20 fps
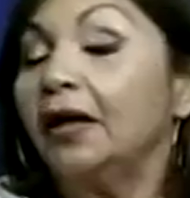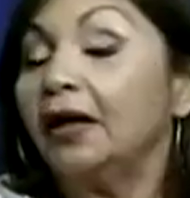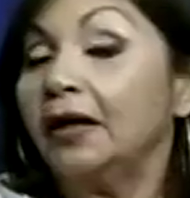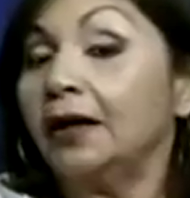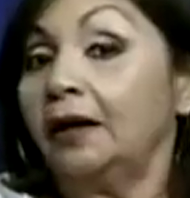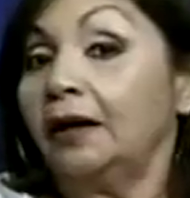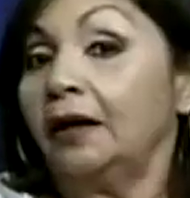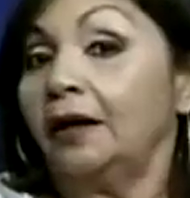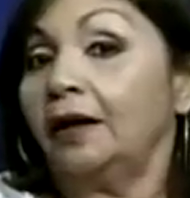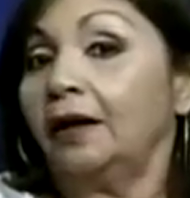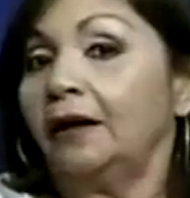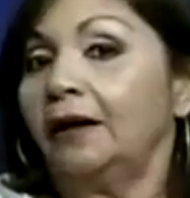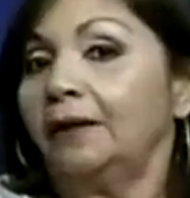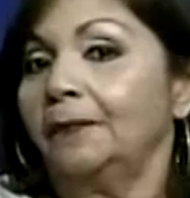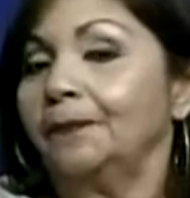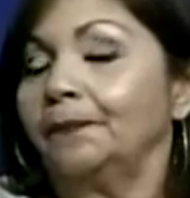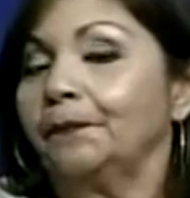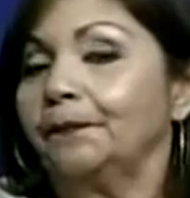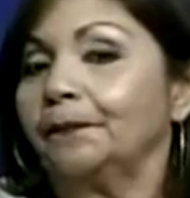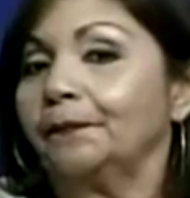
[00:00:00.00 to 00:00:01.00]
Eh,
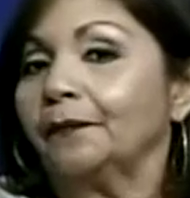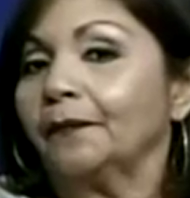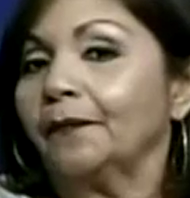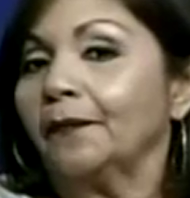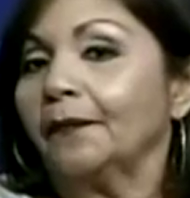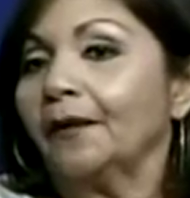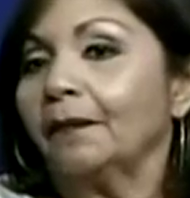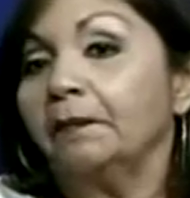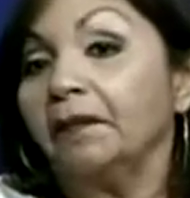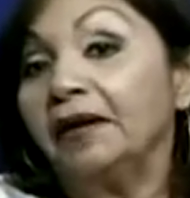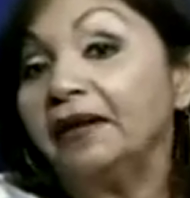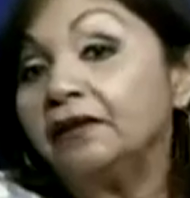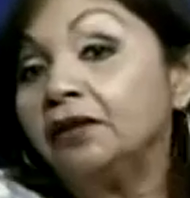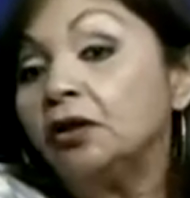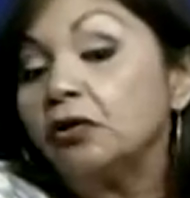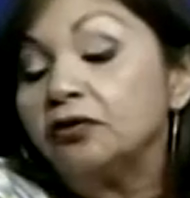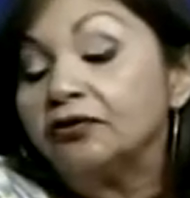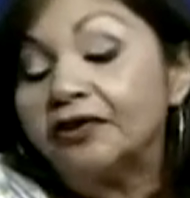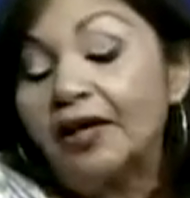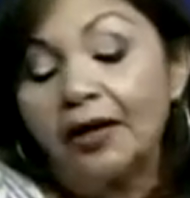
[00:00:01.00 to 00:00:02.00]
años.
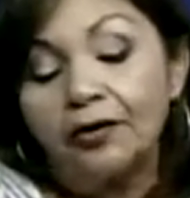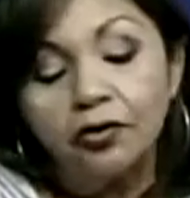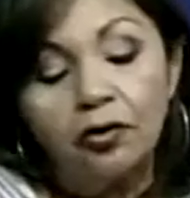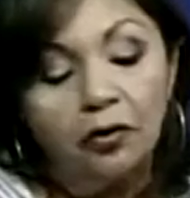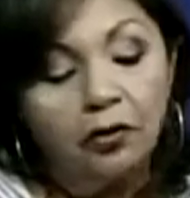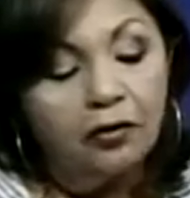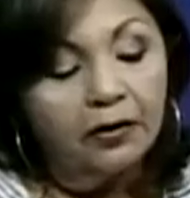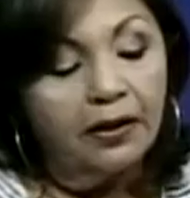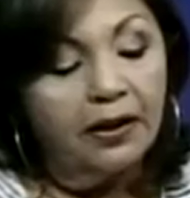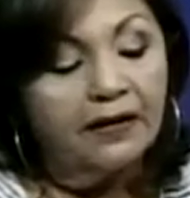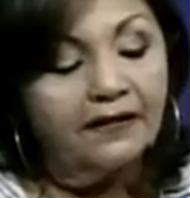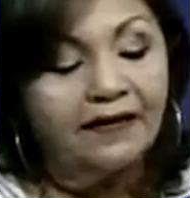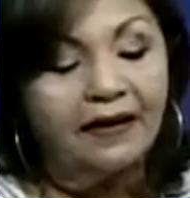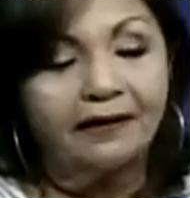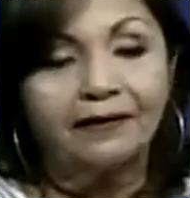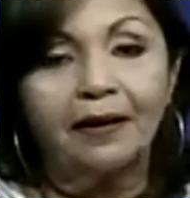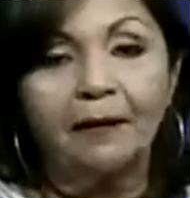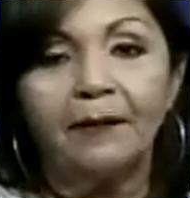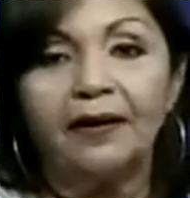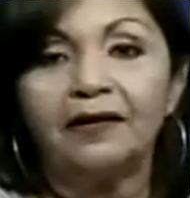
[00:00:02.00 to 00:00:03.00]
22 años,
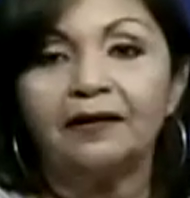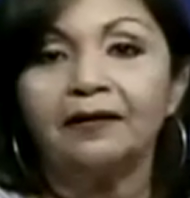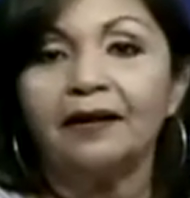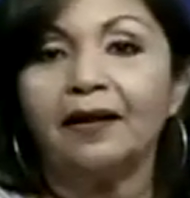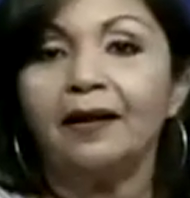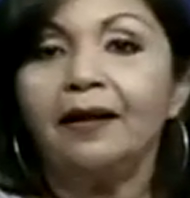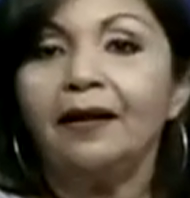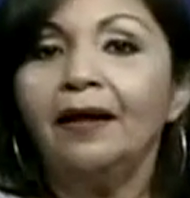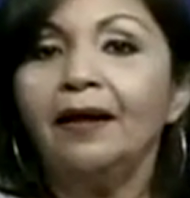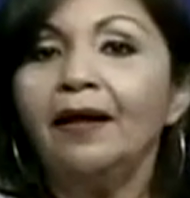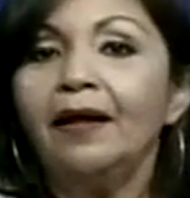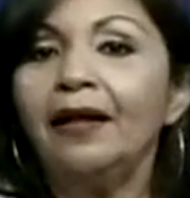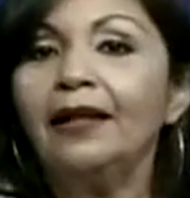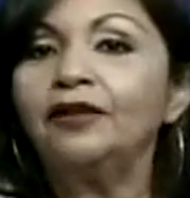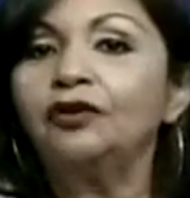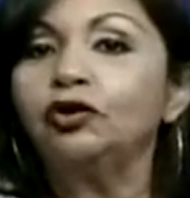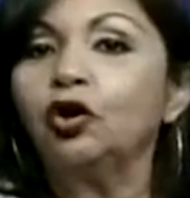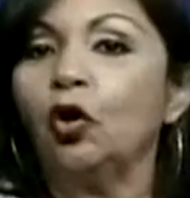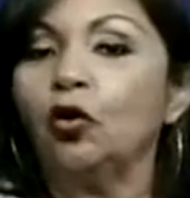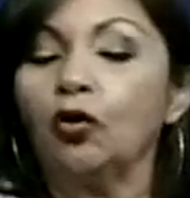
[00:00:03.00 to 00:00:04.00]
exactamente,
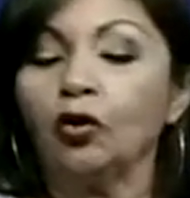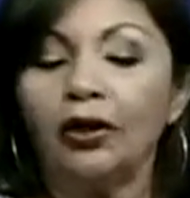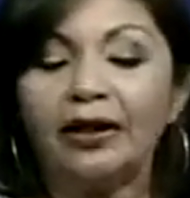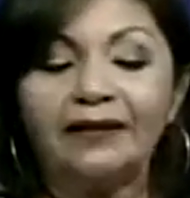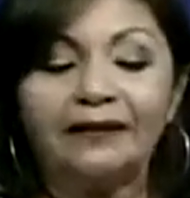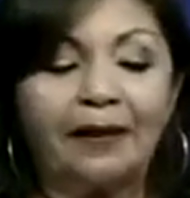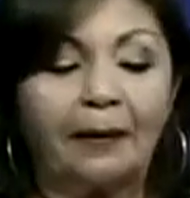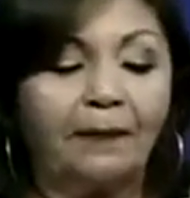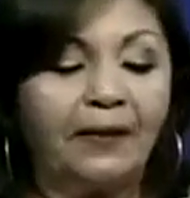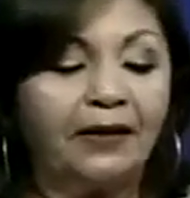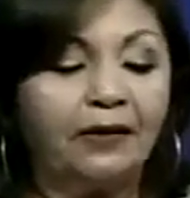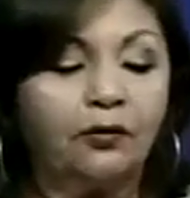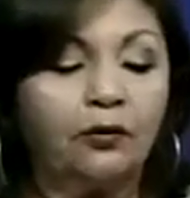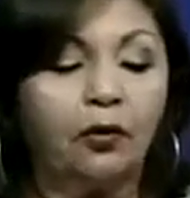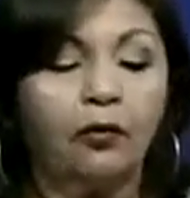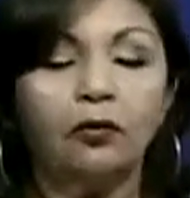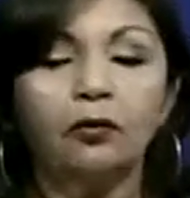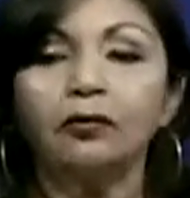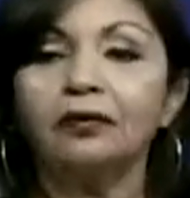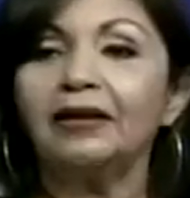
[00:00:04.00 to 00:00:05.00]
en todos los
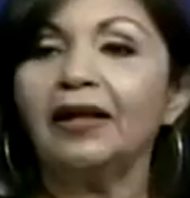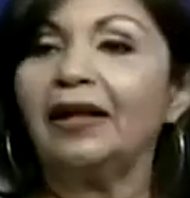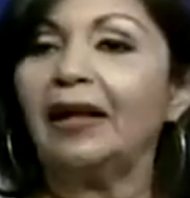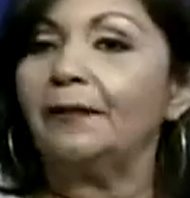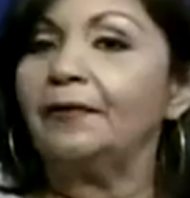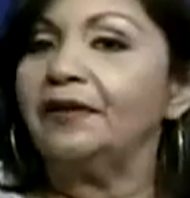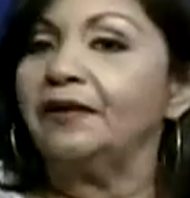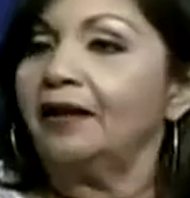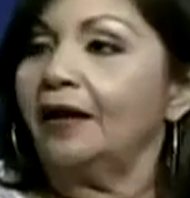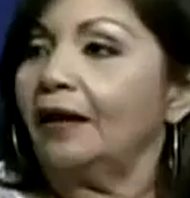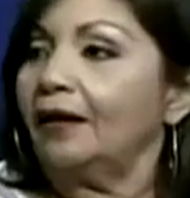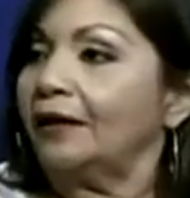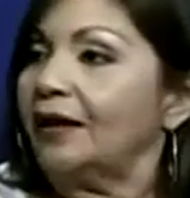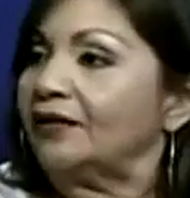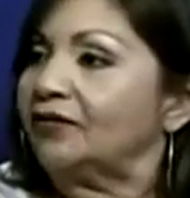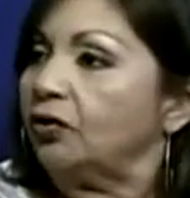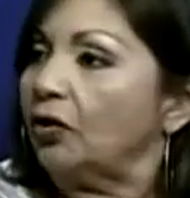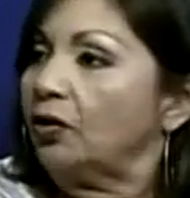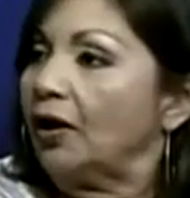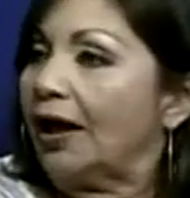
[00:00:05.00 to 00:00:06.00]
estamentos de la vida
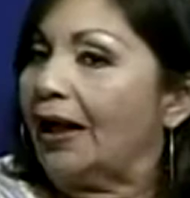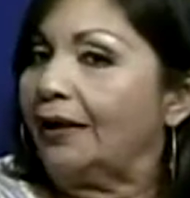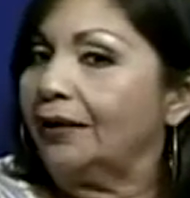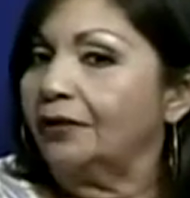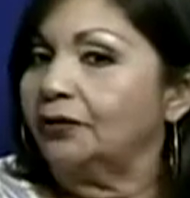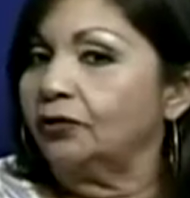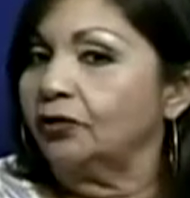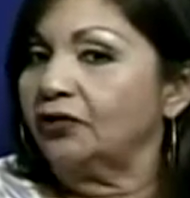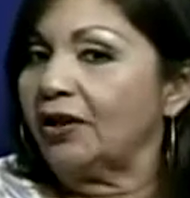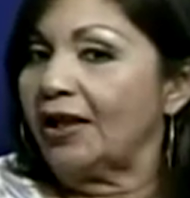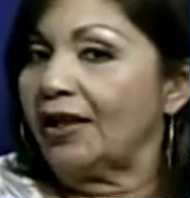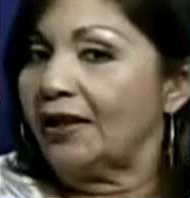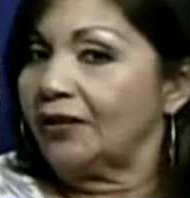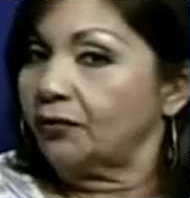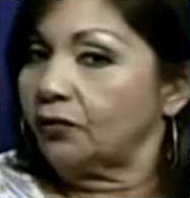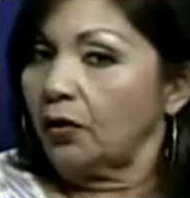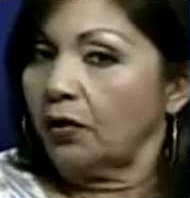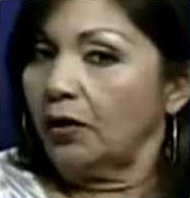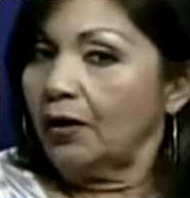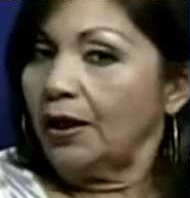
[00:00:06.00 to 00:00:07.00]
nacional. Entonces,
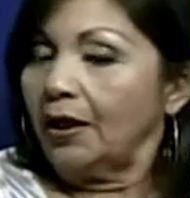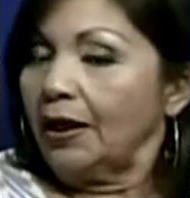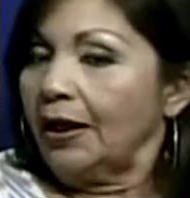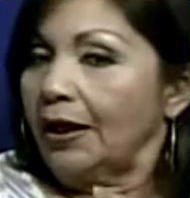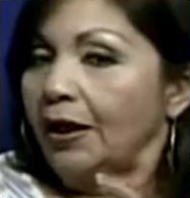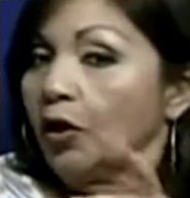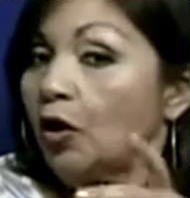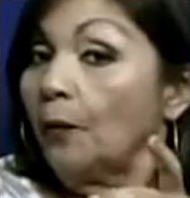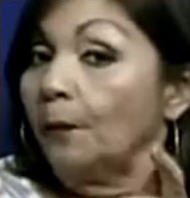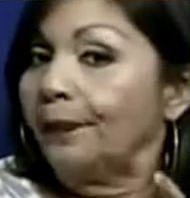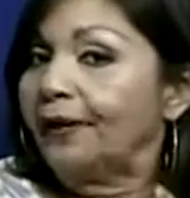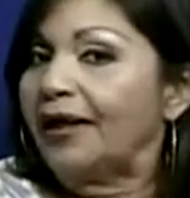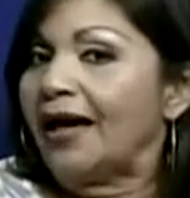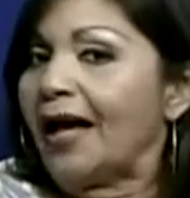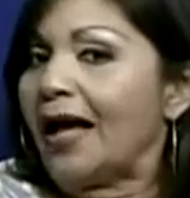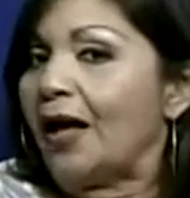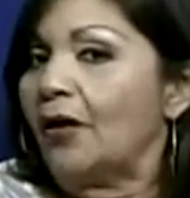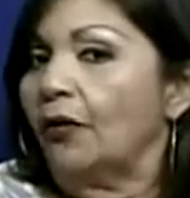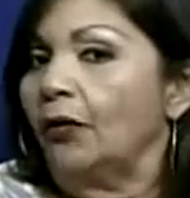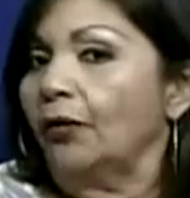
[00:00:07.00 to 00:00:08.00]
eso es
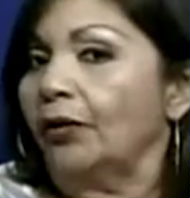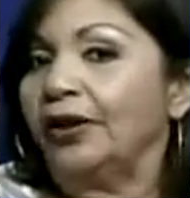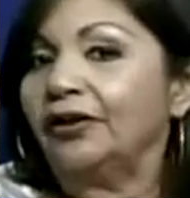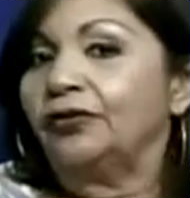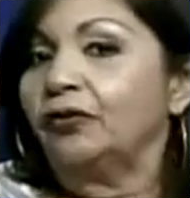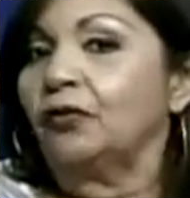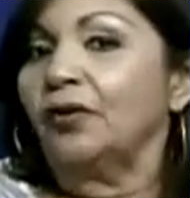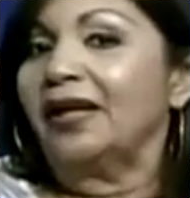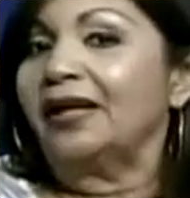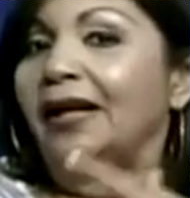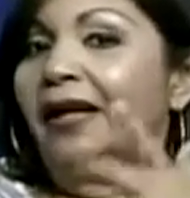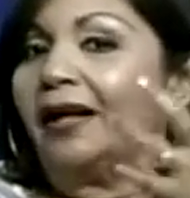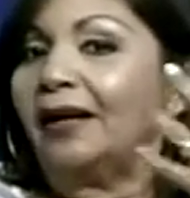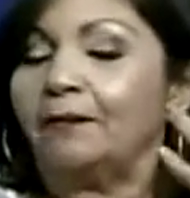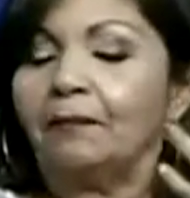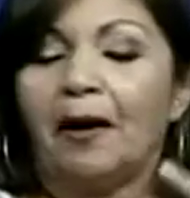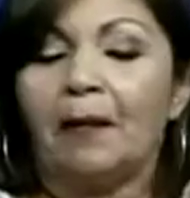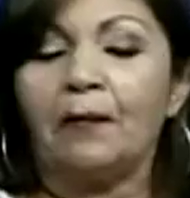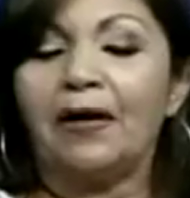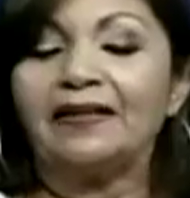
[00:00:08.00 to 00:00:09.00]
complicado, eso no es que
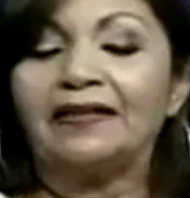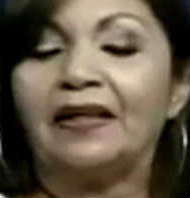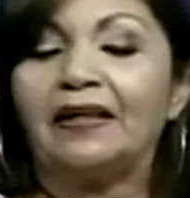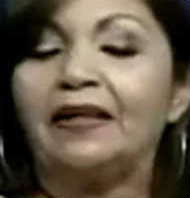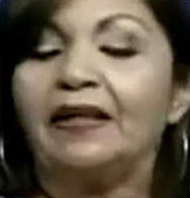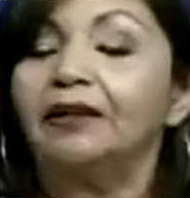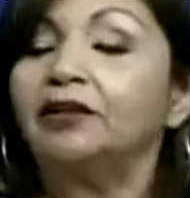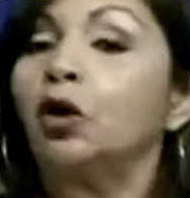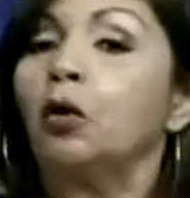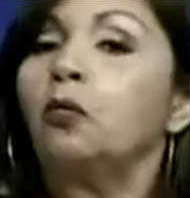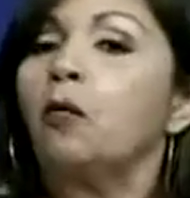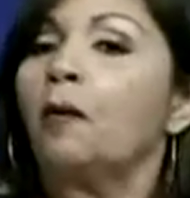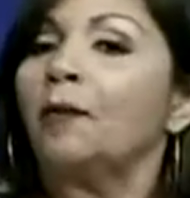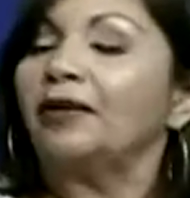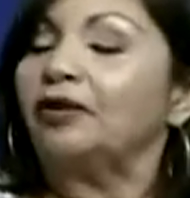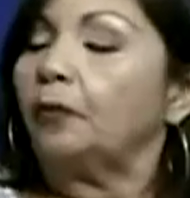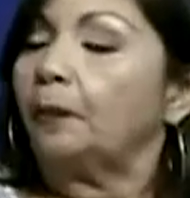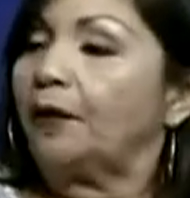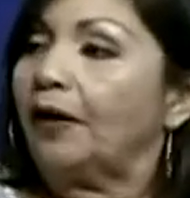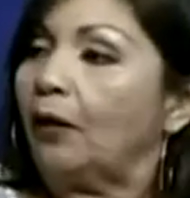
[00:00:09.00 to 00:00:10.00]
vamos a salir de un
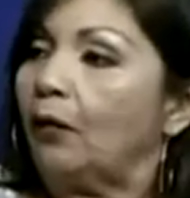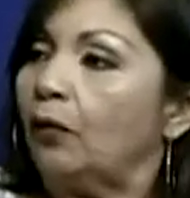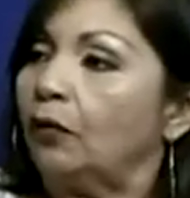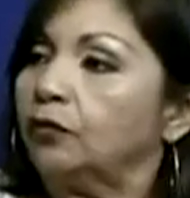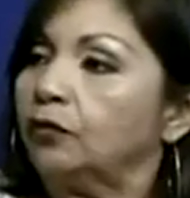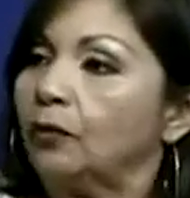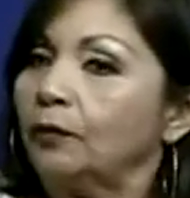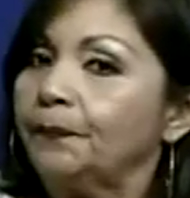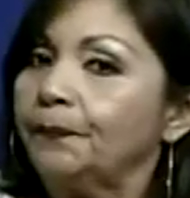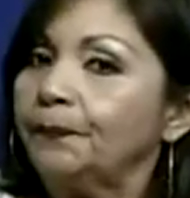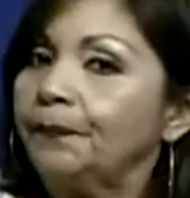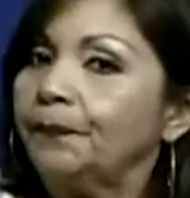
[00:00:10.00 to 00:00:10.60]
momento para otro